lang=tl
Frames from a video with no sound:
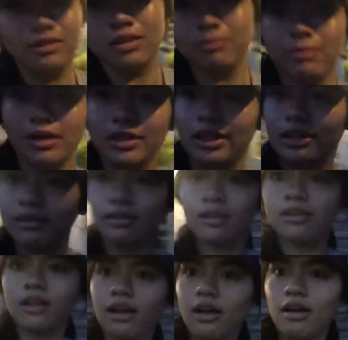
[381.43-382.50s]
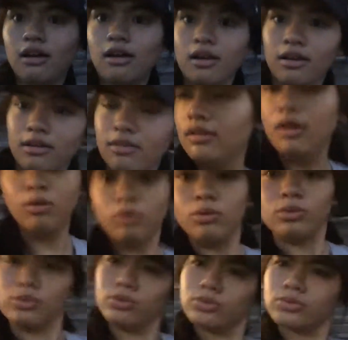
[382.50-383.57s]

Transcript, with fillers: Andan pa din yung totoo. Oh.